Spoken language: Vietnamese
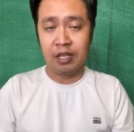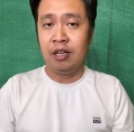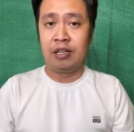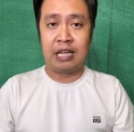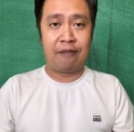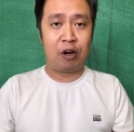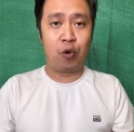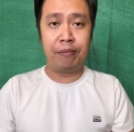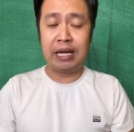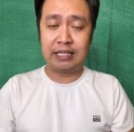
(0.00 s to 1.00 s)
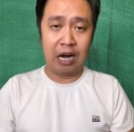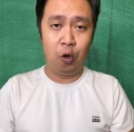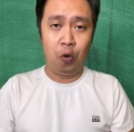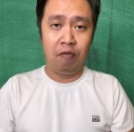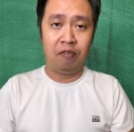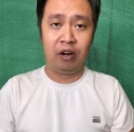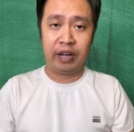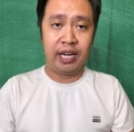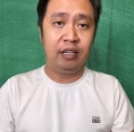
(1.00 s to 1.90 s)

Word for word: Nhà văn Nguyễn Minh Châu với